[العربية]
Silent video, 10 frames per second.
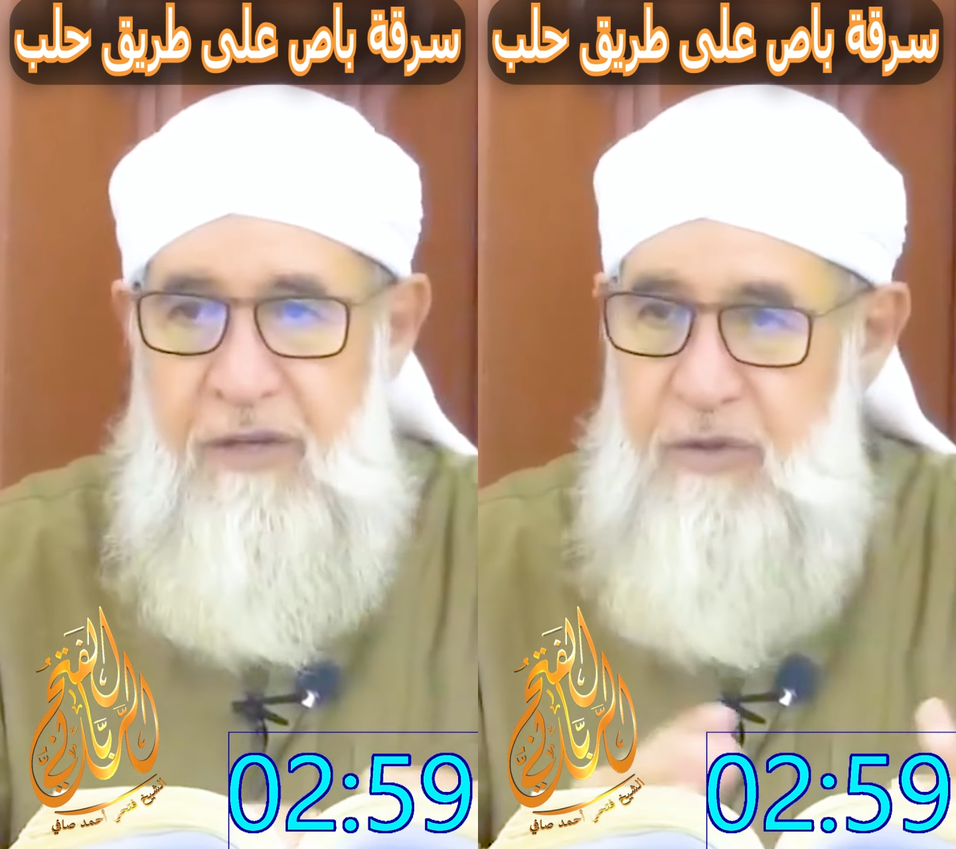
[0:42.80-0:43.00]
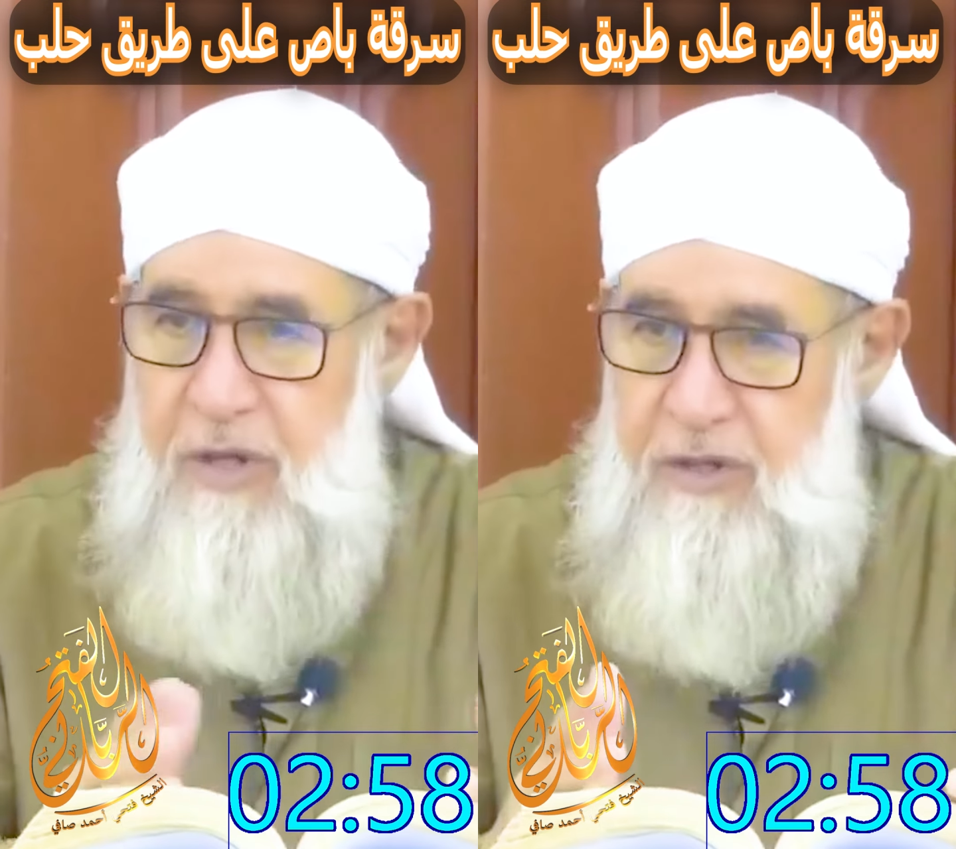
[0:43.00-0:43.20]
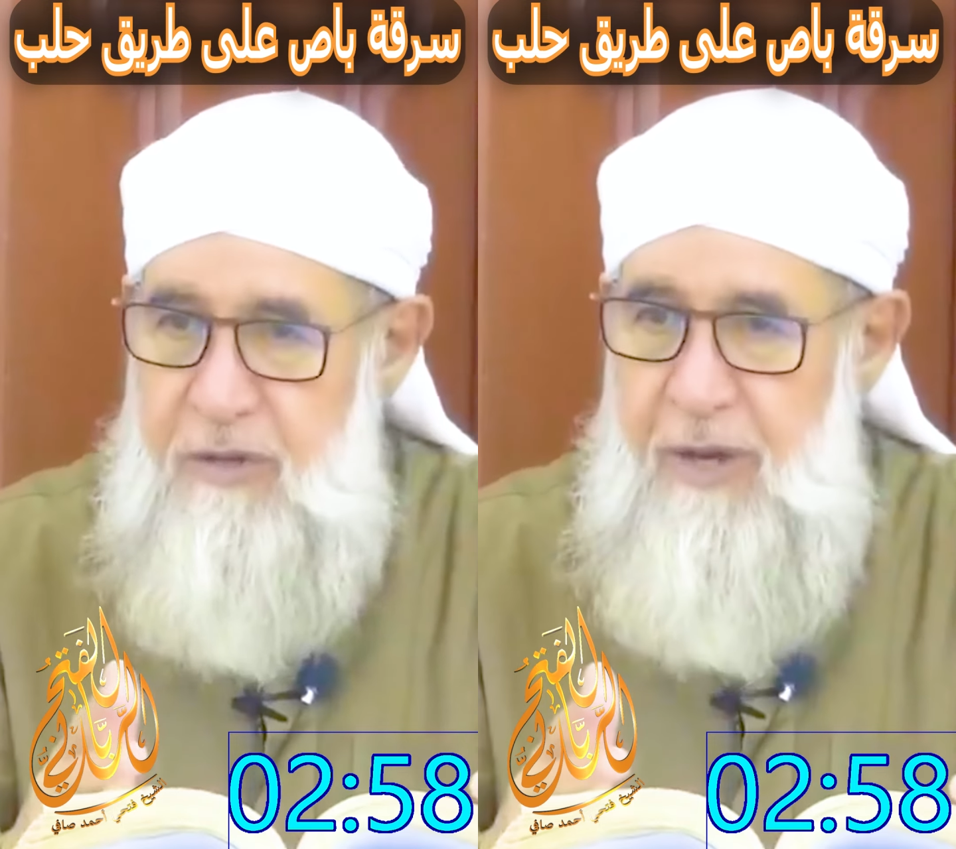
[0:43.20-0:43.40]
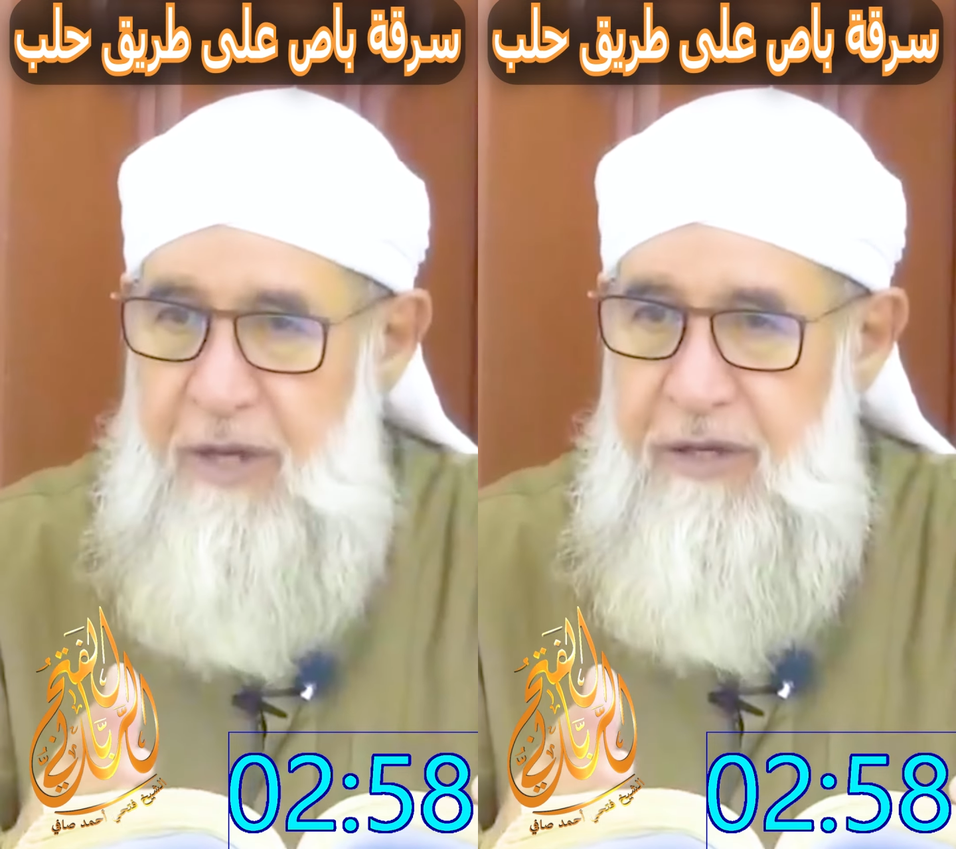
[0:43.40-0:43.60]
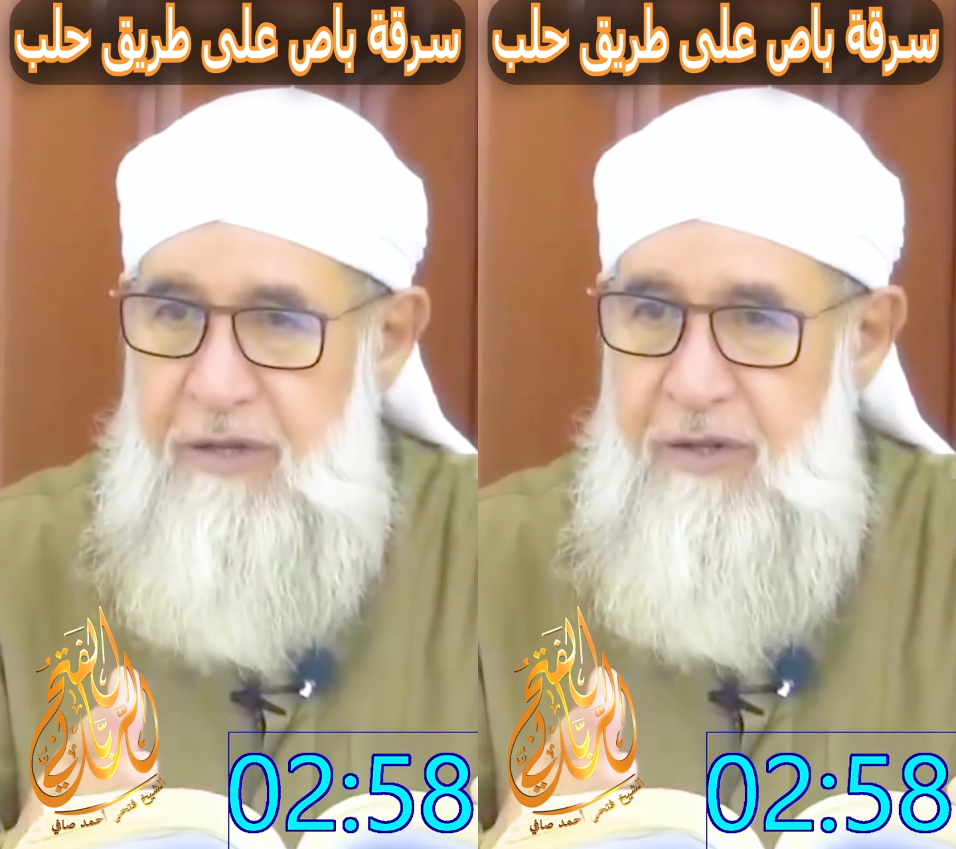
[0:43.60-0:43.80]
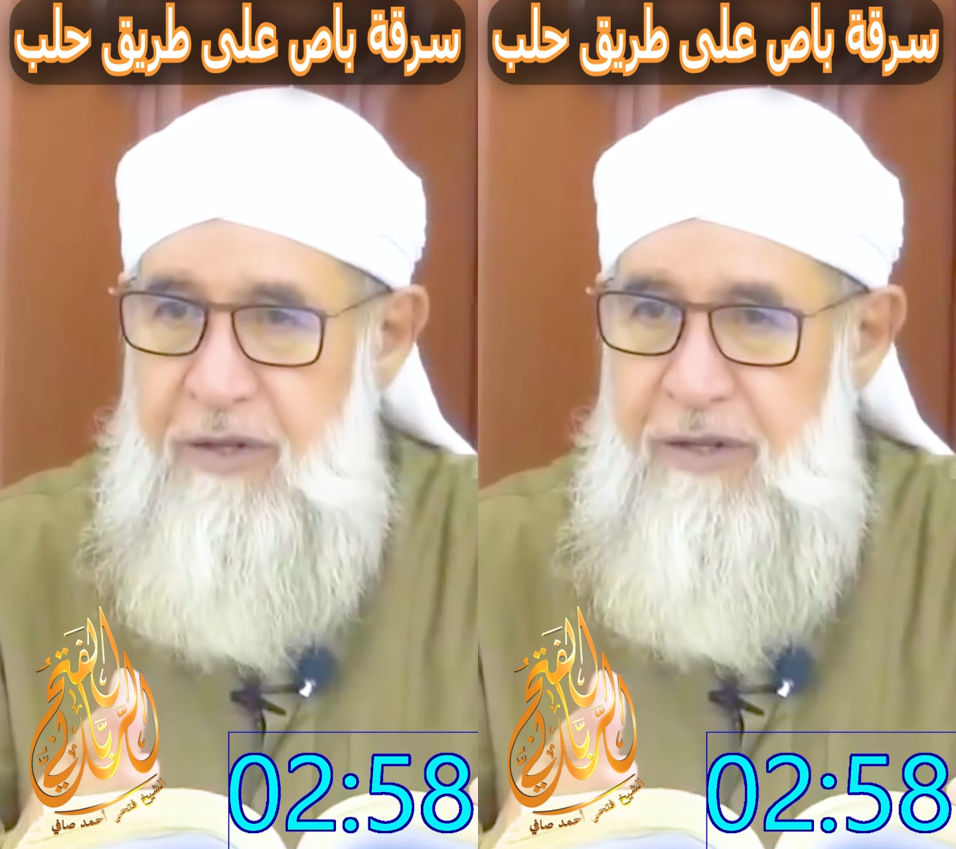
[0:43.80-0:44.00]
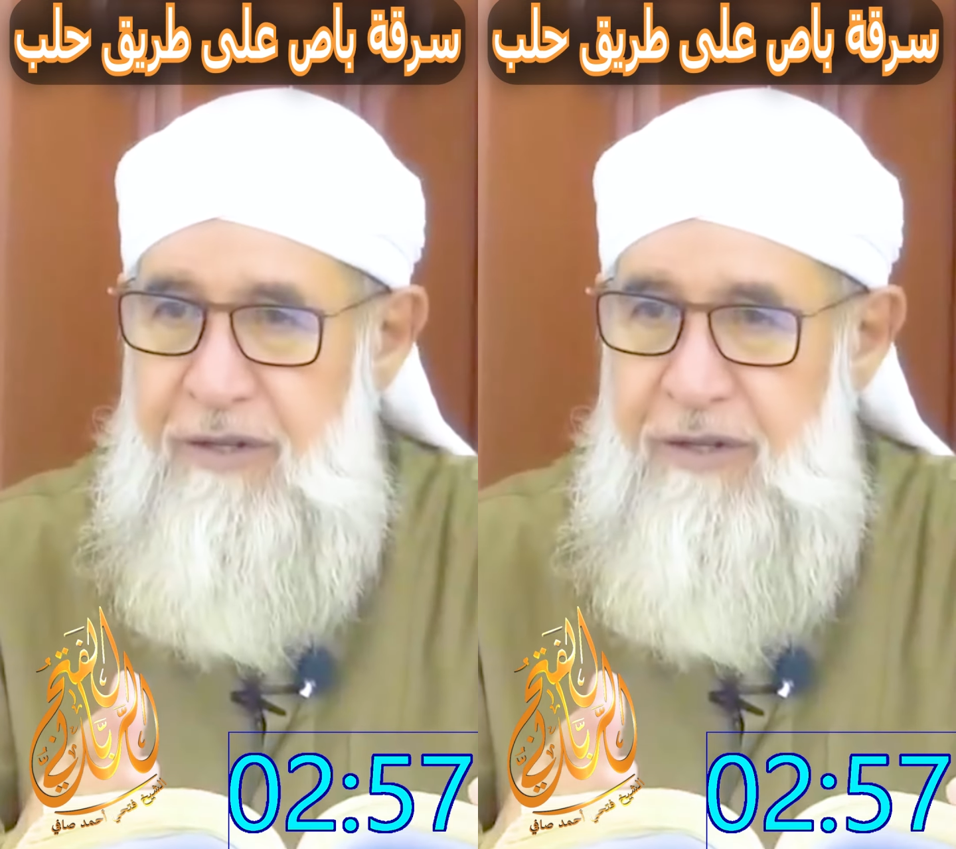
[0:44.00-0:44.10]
جاي يجذب علي انت